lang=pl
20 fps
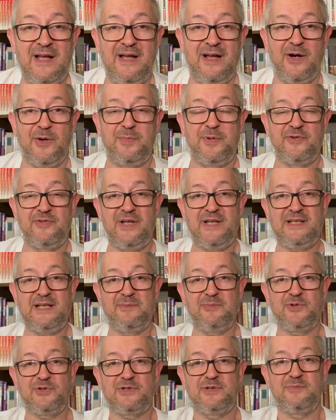
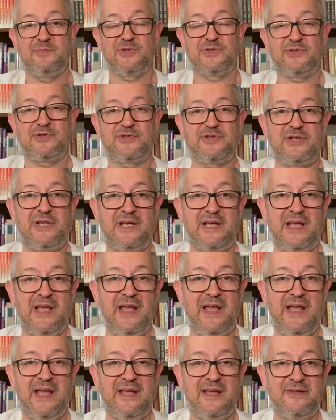Opowiadam o tym, bo to się
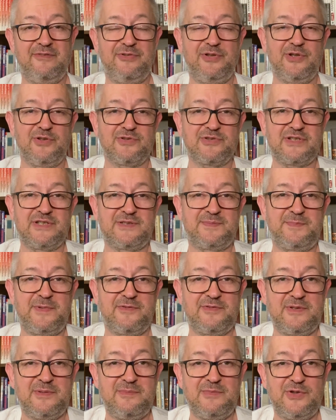wiąże z
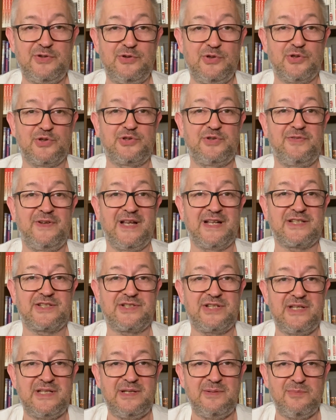pewnym
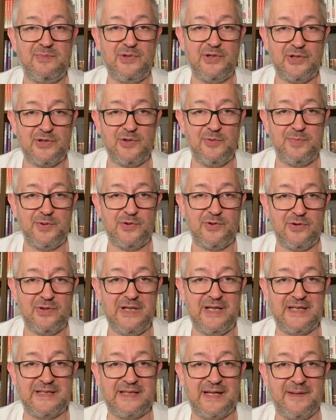doświadczeniem mojego
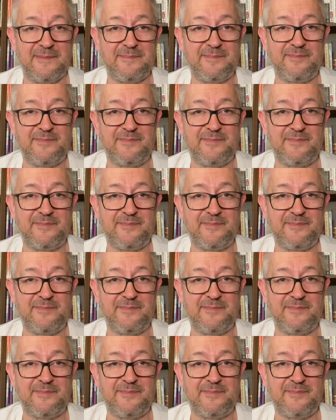pokolenia.